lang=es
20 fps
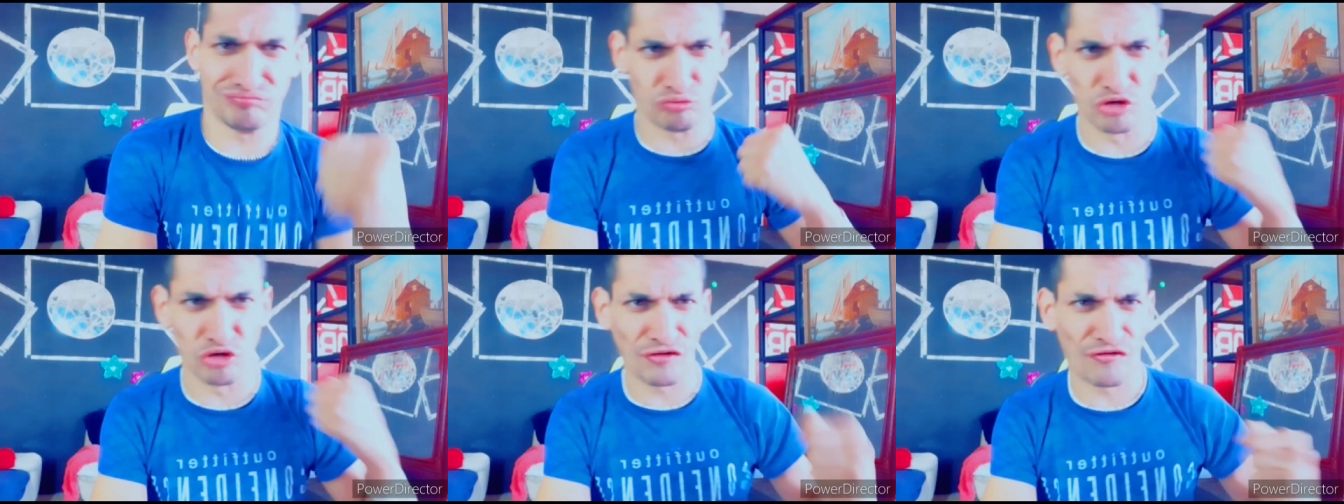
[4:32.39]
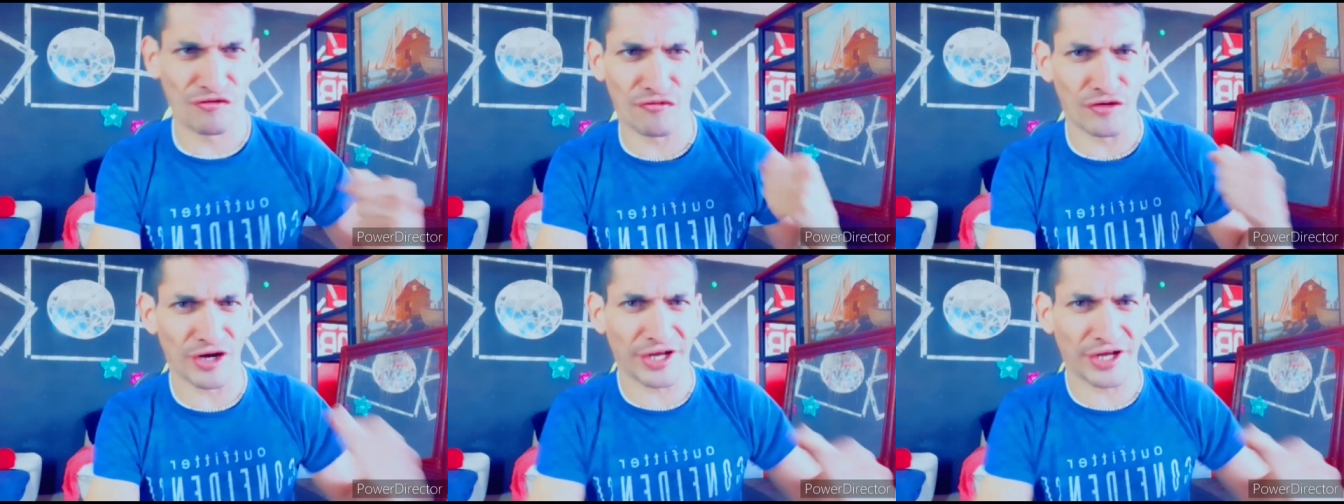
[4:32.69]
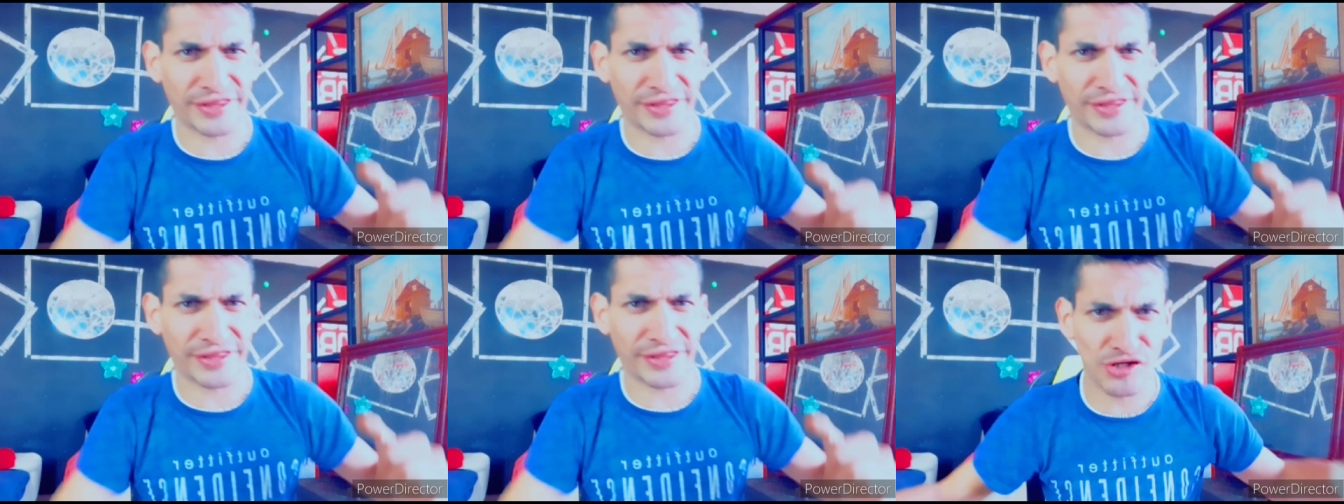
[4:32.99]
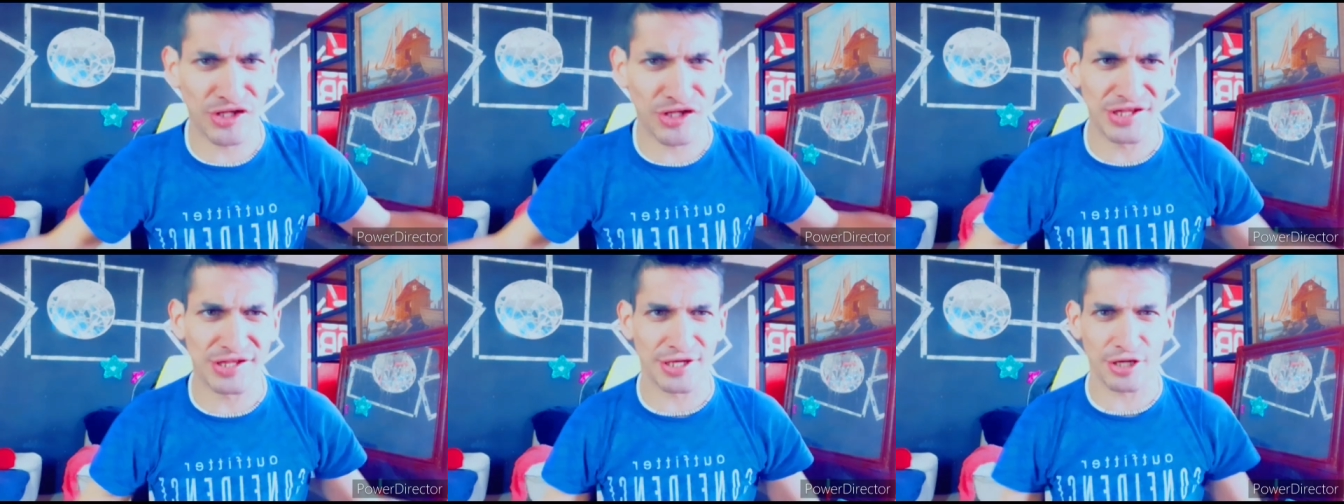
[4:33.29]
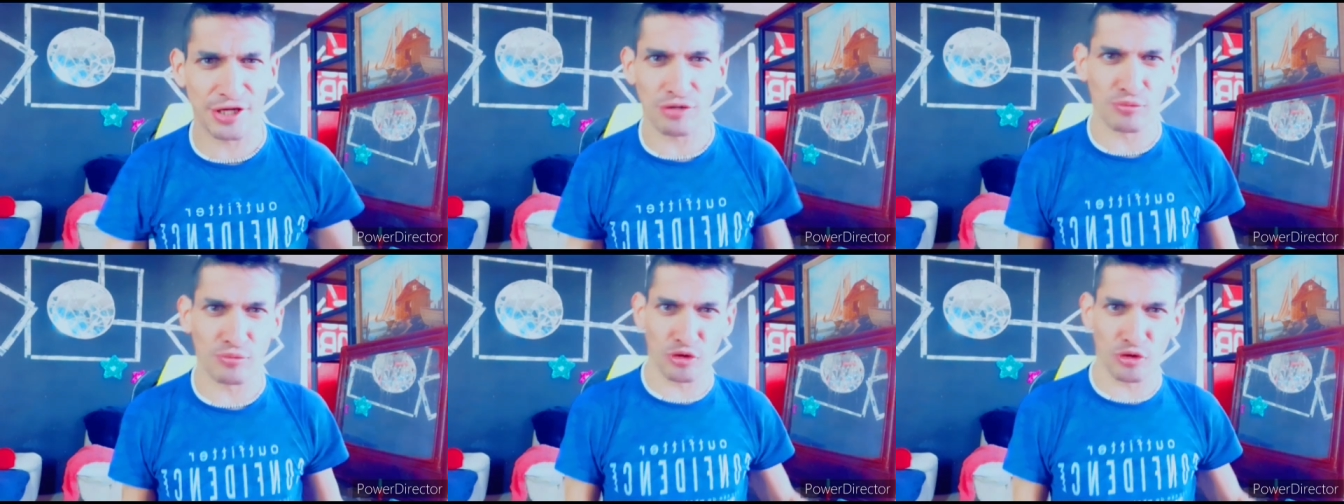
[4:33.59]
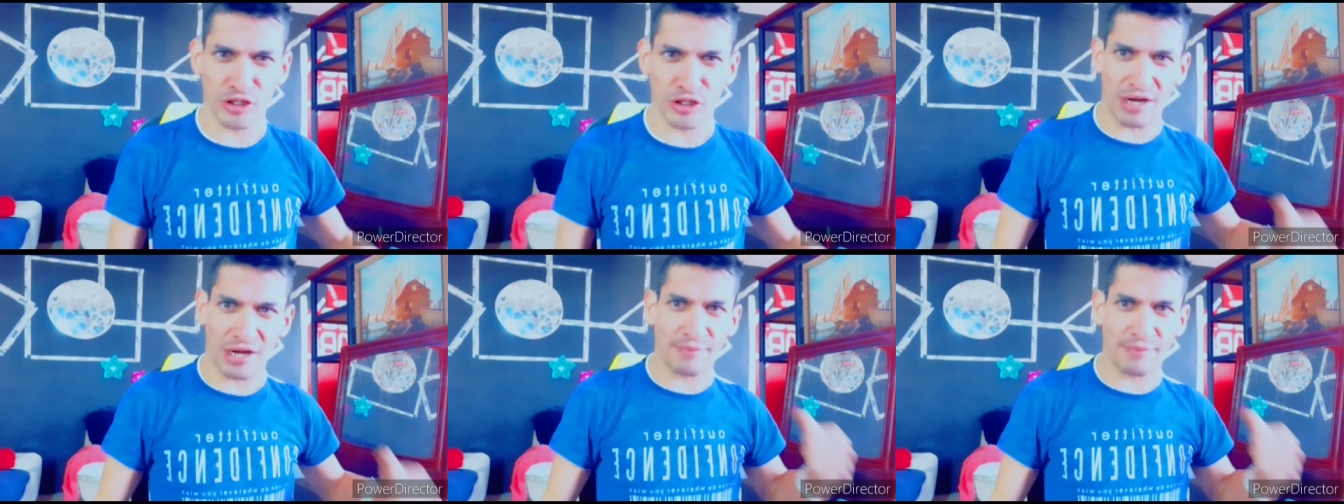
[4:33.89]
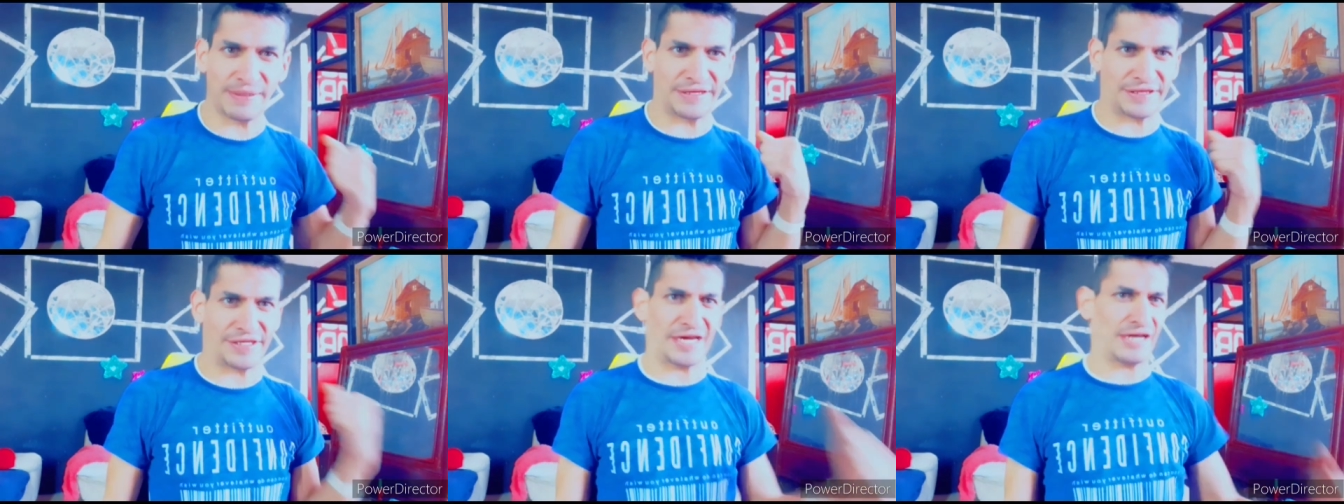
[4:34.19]
muy fuerte, muy sincero, muy
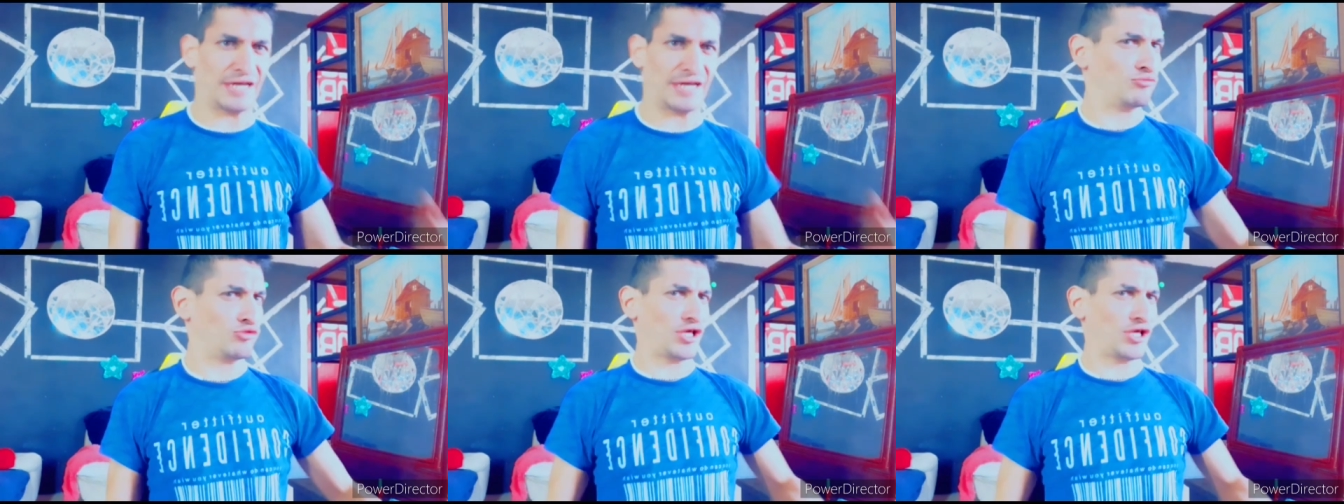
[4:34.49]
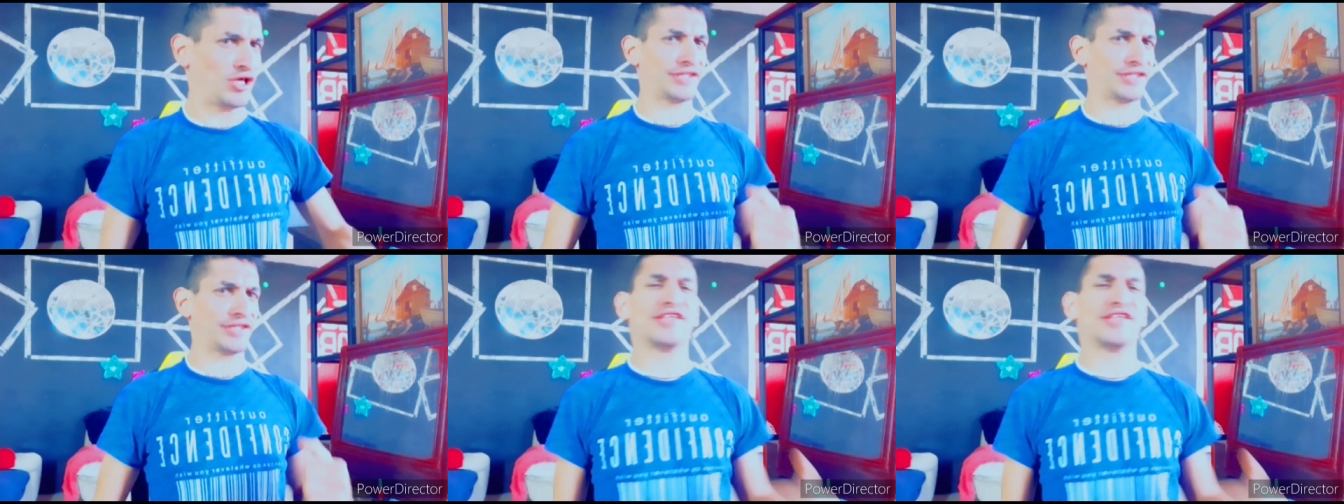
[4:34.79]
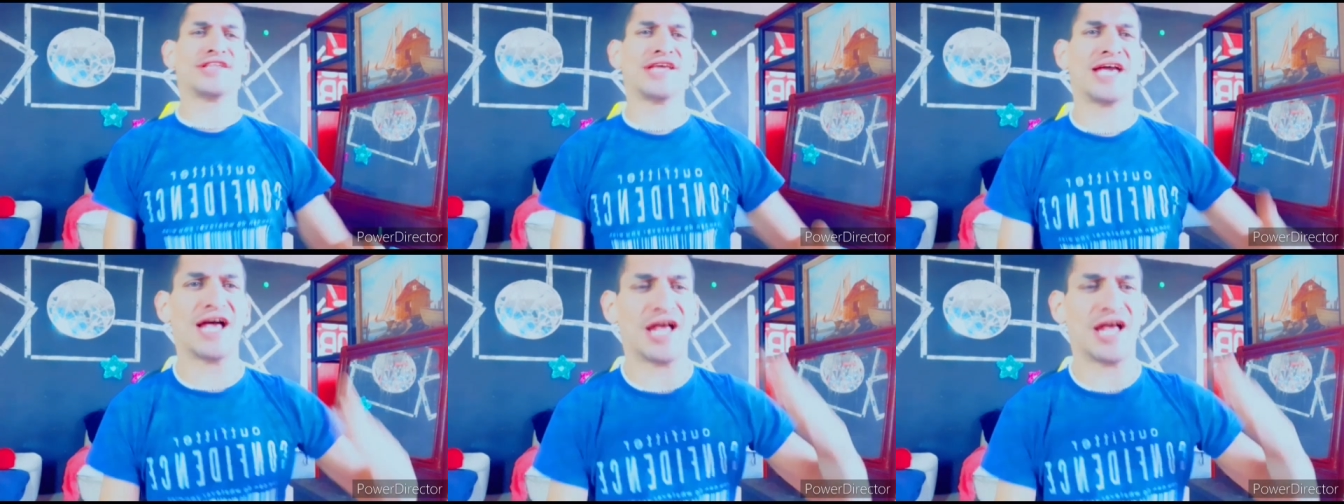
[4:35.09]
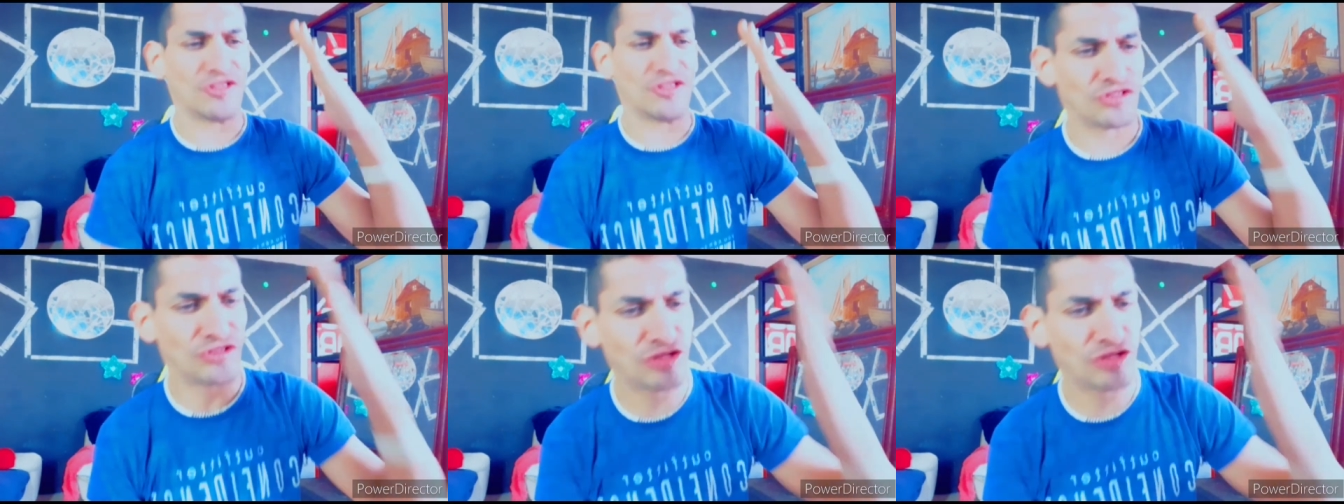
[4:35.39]
arbitral, muy así decía,